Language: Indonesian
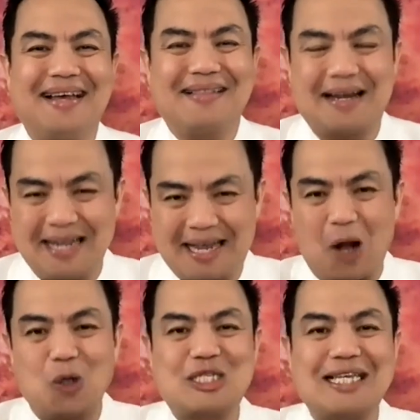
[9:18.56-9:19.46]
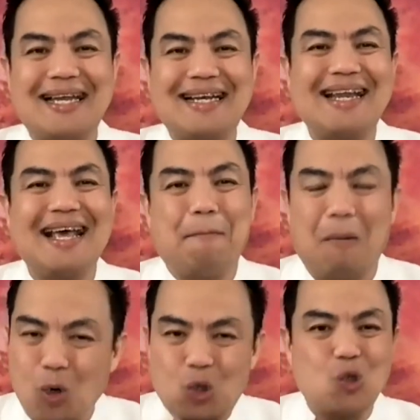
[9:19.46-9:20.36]
Tadi kalau Jin
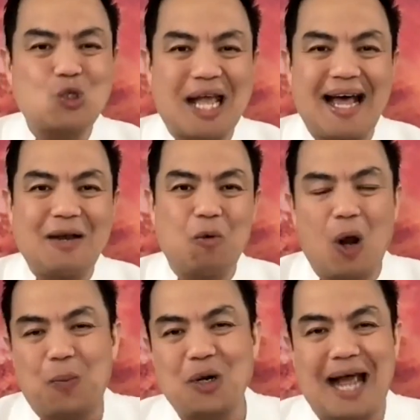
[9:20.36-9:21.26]
memutuskan walaupun